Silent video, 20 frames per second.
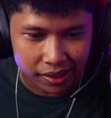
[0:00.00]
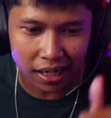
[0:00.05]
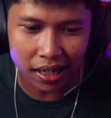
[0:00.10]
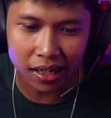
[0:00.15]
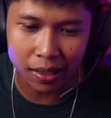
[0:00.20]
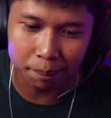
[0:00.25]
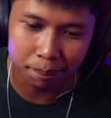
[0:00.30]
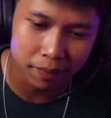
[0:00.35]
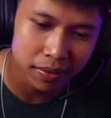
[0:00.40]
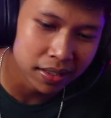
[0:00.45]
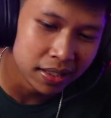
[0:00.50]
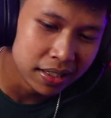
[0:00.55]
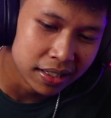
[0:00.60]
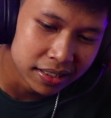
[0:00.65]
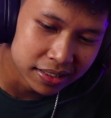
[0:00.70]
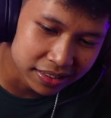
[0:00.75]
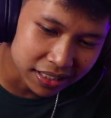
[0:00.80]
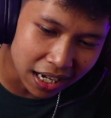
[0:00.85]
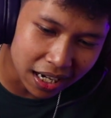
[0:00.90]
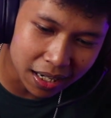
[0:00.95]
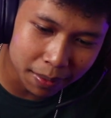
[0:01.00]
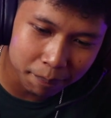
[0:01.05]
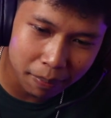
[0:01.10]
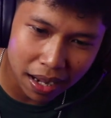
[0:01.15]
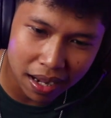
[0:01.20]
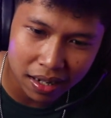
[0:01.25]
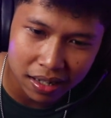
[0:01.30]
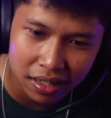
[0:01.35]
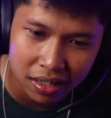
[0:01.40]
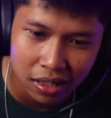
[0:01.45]
cakep cakep
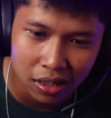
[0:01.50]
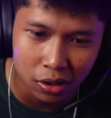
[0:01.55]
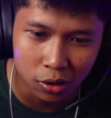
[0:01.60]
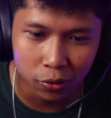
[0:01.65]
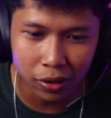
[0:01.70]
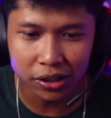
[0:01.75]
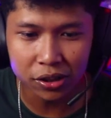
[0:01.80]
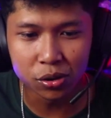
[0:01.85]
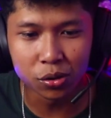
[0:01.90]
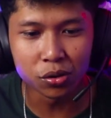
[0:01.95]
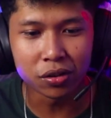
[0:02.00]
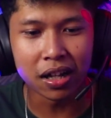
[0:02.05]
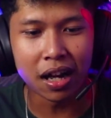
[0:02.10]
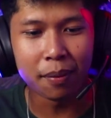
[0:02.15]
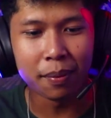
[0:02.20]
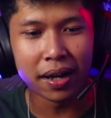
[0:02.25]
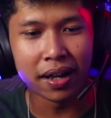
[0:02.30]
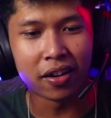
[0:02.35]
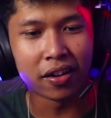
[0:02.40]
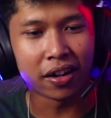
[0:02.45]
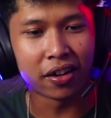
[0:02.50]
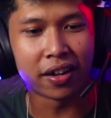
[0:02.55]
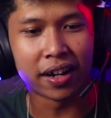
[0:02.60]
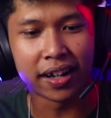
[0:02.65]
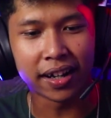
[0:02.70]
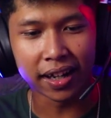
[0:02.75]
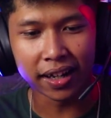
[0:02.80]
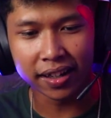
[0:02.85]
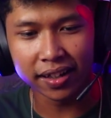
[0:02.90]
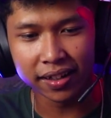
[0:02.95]
bang gue suka bang
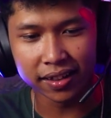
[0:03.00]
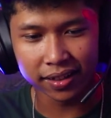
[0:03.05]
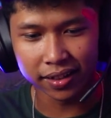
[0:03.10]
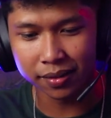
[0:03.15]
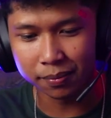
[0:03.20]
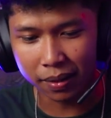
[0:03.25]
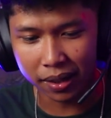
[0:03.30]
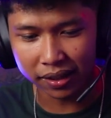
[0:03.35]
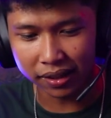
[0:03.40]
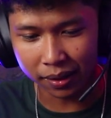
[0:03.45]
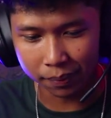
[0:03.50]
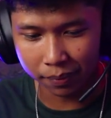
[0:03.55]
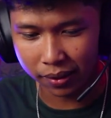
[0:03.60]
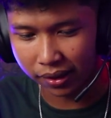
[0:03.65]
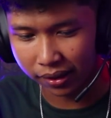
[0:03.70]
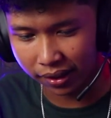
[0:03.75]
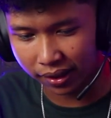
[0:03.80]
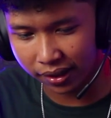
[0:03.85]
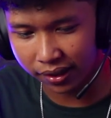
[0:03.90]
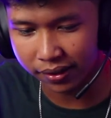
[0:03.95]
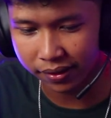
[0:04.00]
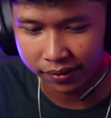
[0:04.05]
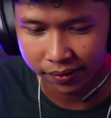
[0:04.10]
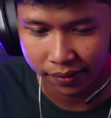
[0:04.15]
orang-orang kayak gini nih mantap bang ya